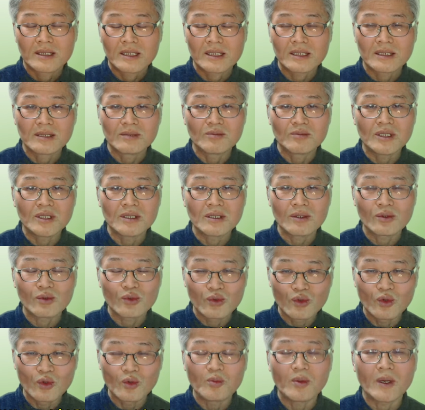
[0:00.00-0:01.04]
지금은
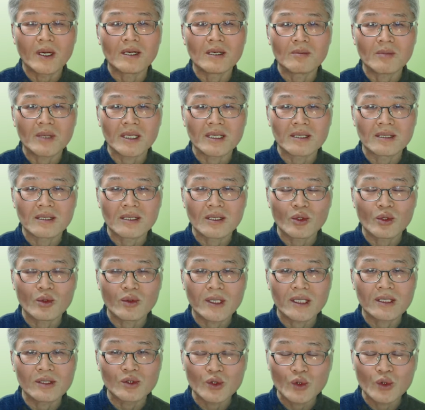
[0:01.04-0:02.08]
구들빵을 만들기
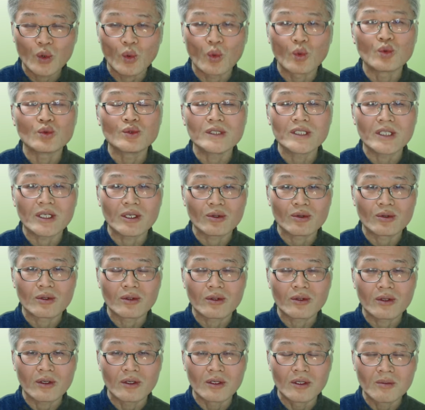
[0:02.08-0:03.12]
위한 좋은
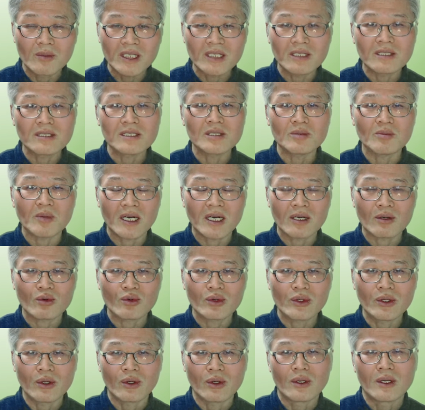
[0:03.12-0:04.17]
재료들도 얼마든지
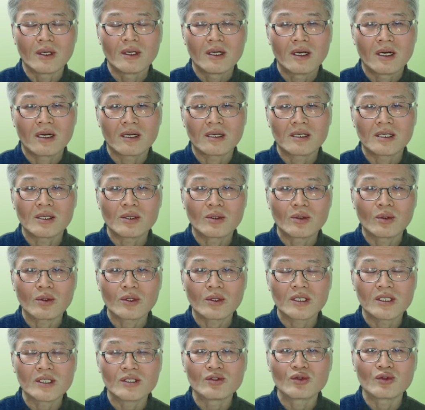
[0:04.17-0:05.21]
많고요 아,
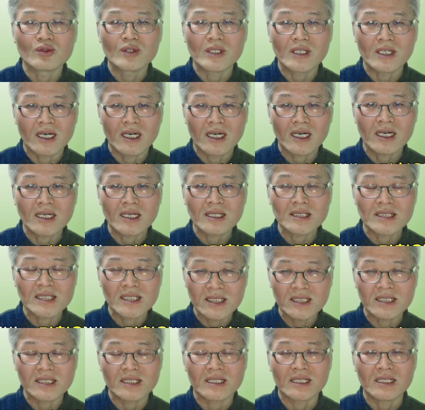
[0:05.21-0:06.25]
그리고 기술이나
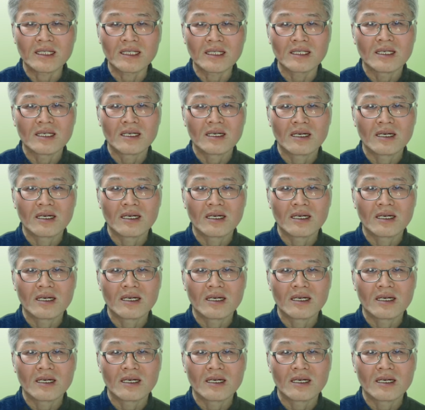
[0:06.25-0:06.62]
지식